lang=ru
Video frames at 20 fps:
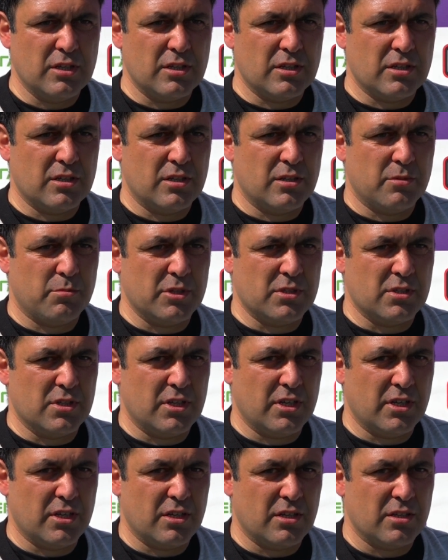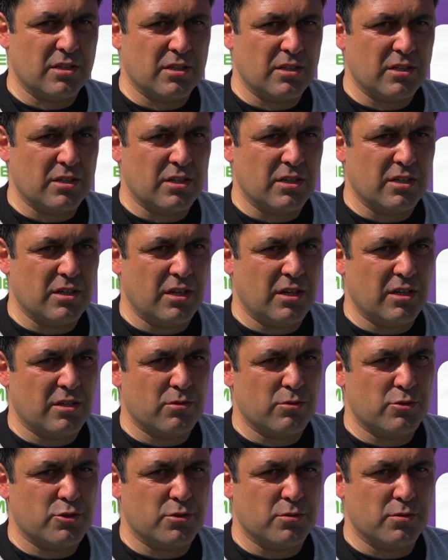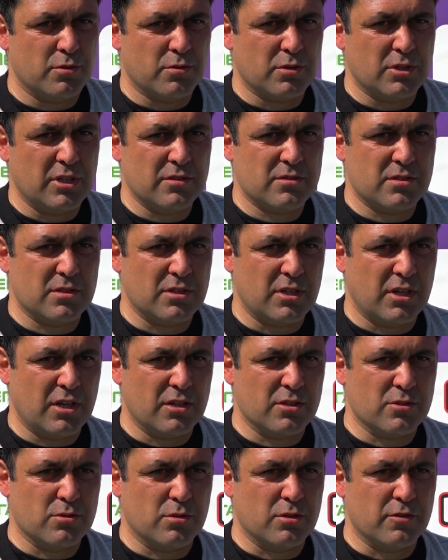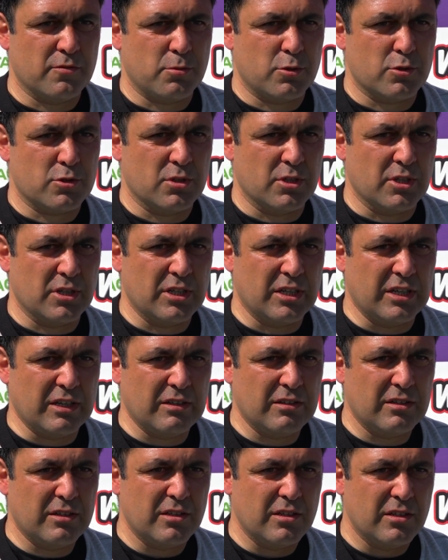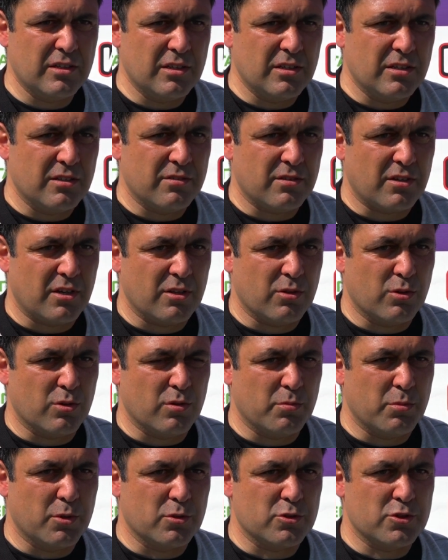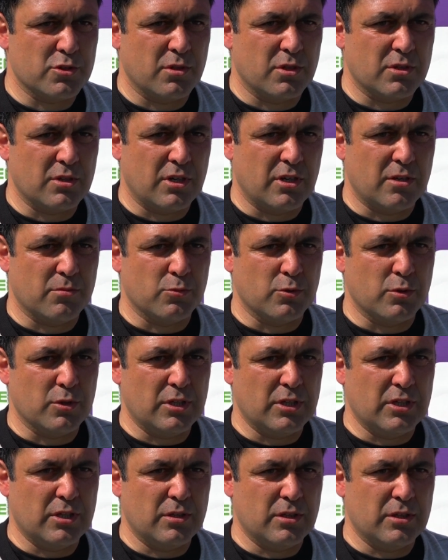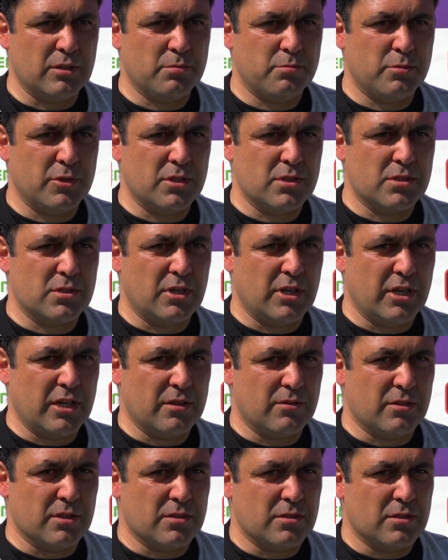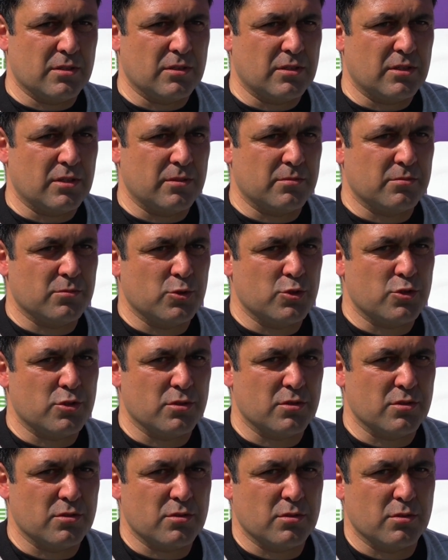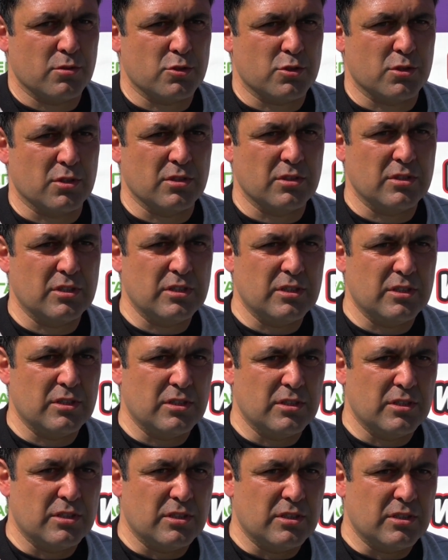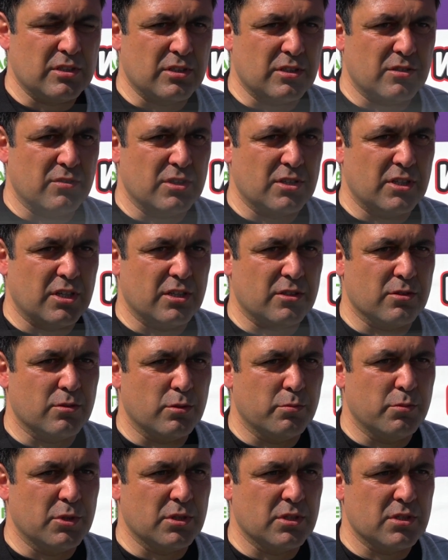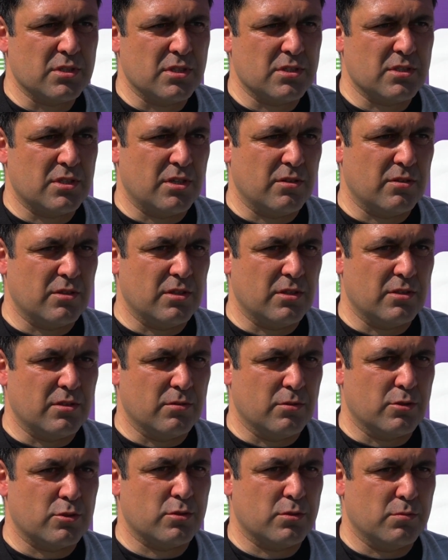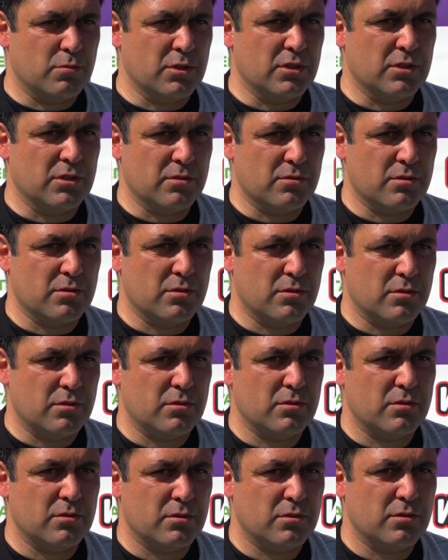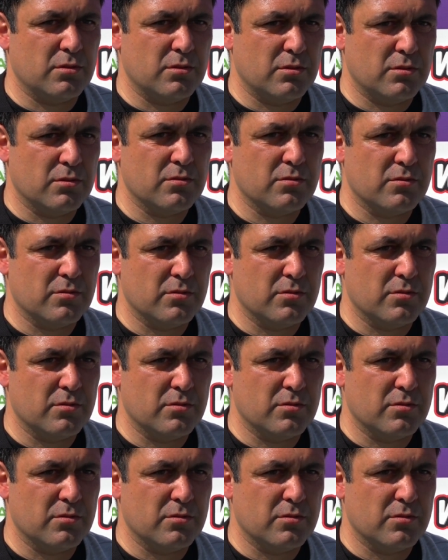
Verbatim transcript: э, потеря игрока, ключевого, да, в центральной зоне в прошлой игре Фролова получила травму. И перестраивать нам очень сложно. Не хватает глубины состава для того, чтобы это все